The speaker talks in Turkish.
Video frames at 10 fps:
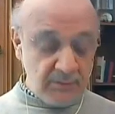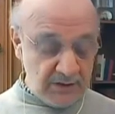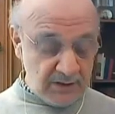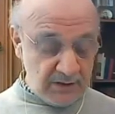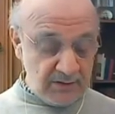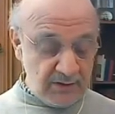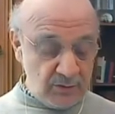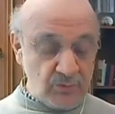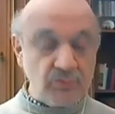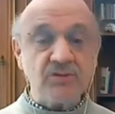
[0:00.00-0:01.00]
Amerika'nın
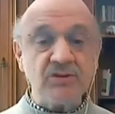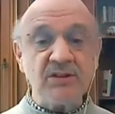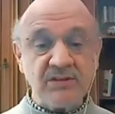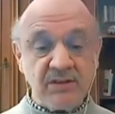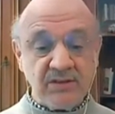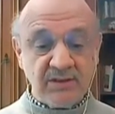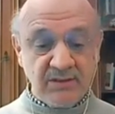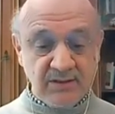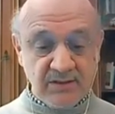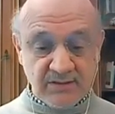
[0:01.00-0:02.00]
en üst düzey sağlık
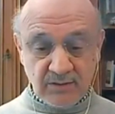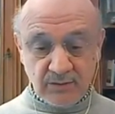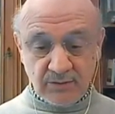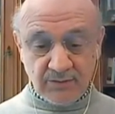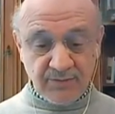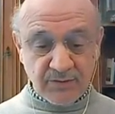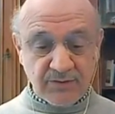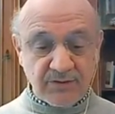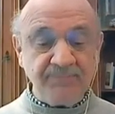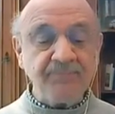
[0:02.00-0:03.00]
yetkilisi Doktor
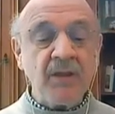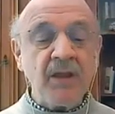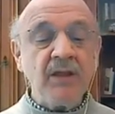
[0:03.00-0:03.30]
Fauci.